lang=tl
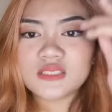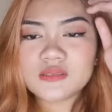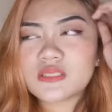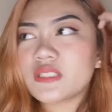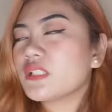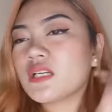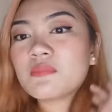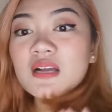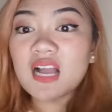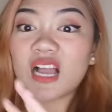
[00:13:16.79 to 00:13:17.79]
Start ka na
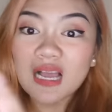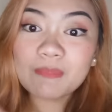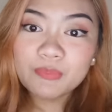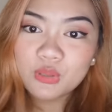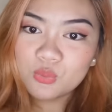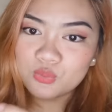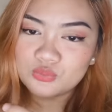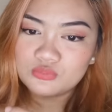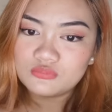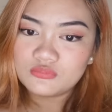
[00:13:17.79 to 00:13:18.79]

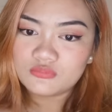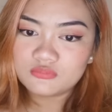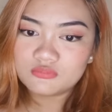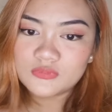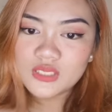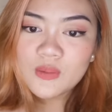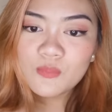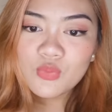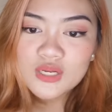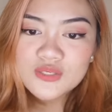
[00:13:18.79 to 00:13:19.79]
mag-upload.
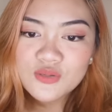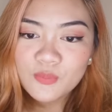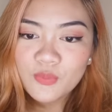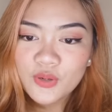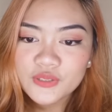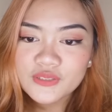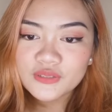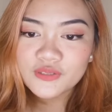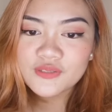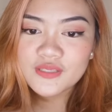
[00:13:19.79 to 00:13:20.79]
Bukas ko po or sa
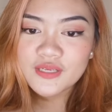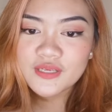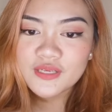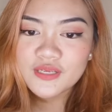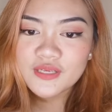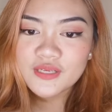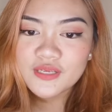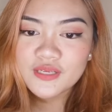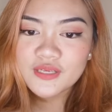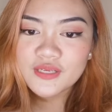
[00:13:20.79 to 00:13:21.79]
Thursday ko
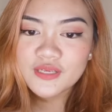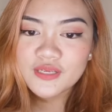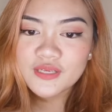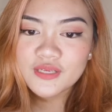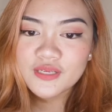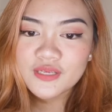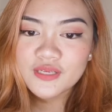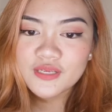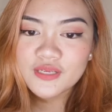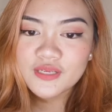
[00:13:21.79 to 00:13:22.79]
i-search.
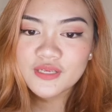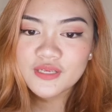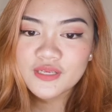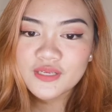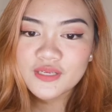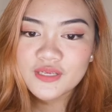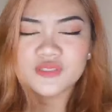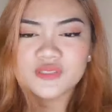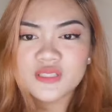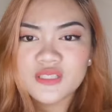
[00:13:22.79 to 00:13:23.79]

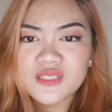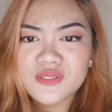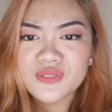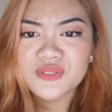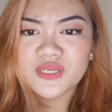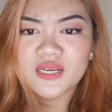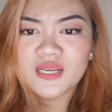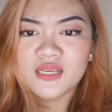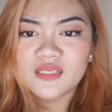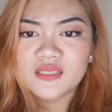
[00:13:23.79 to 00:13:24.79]
I-search. I-search,
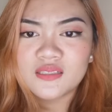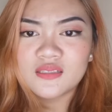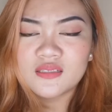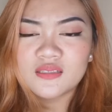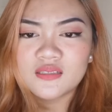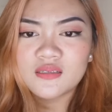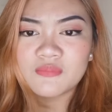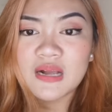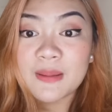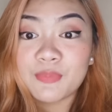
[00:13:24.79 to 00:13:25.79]
Alin.
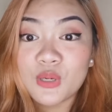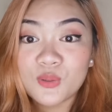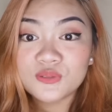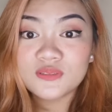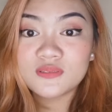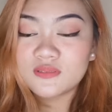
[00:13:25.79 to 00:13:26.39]
Mag-upload.